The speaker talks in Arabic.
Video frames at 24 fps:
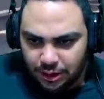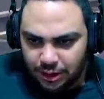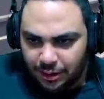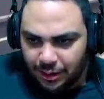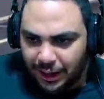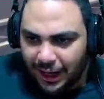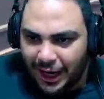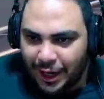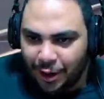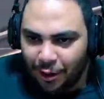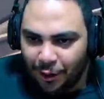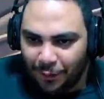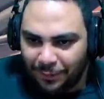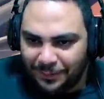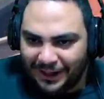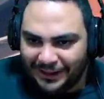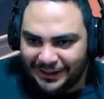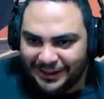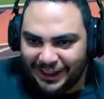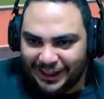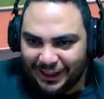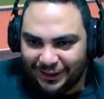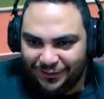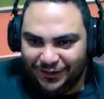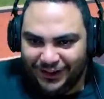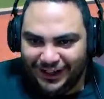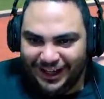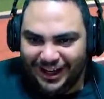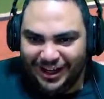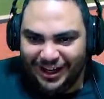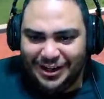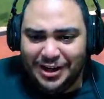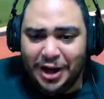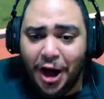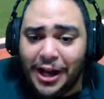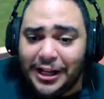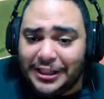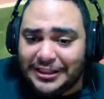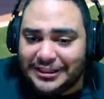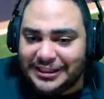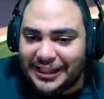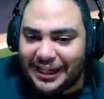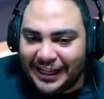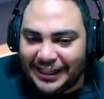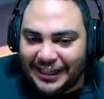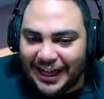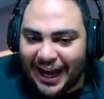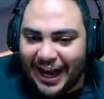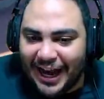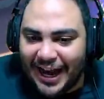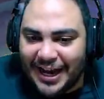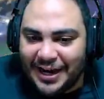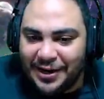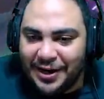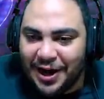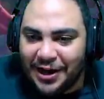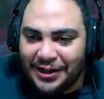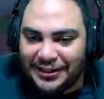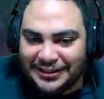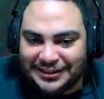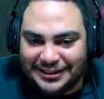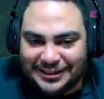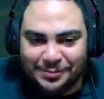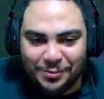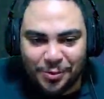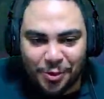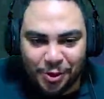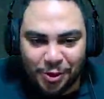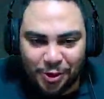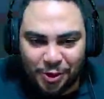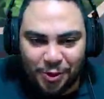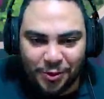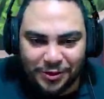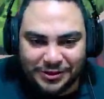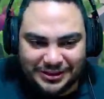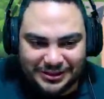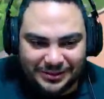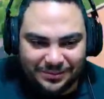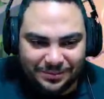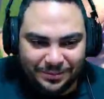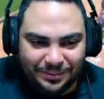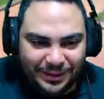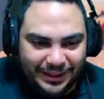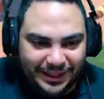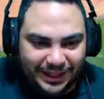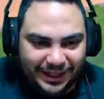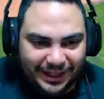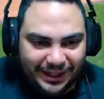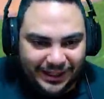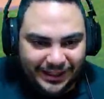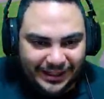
ايوه بتاعتي جت فيه نايس يا جدعان نايس تيم ورك اقسم بالله